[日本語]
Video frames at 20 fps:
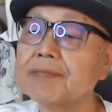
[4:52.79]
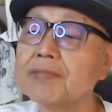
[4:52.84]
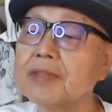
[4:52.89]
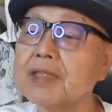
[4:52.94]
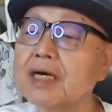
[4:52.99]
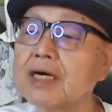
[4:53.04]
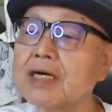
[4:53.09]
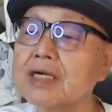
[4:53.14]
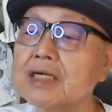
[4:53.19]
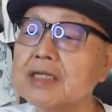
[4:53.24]

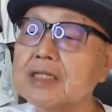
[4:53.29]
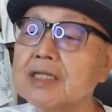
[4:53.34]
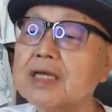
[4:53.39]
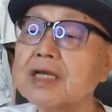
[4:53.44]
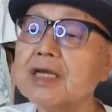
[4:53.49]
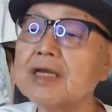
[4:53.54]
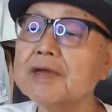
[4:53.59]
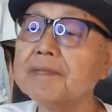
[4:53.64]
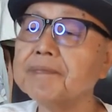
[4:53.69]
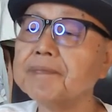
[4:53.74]
だから
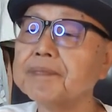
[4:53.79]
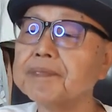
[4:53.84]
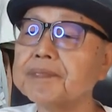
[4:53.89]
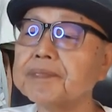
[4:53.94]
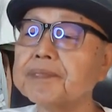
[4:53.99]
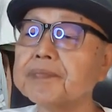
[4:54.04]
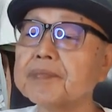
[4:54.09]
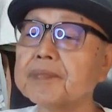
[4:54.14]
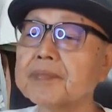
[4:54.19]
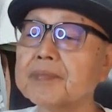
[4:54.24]
ね、
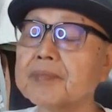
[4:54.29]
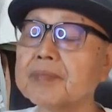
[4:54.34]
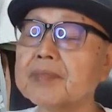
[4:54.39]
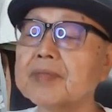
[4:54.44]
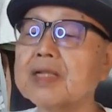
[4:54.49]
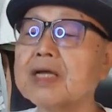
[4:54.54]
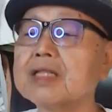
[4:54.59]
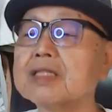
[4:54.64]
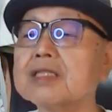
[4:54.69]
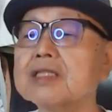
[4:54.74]

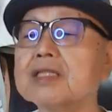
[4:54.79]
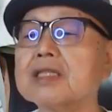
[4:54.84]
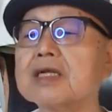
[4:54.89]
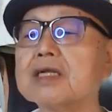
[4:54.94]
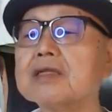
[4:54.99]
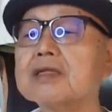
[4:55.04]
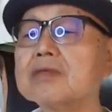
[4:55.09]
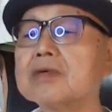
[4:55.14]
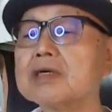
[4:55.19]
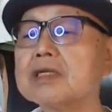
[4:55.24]
なんて言った
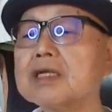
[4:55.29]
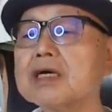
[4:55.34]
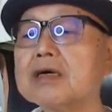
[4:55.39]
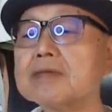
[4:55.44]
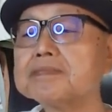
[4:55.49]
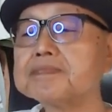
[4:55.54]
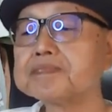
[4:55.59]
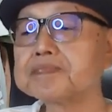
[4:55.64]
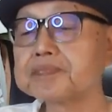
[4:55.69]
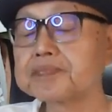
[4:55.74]
らいいのかな。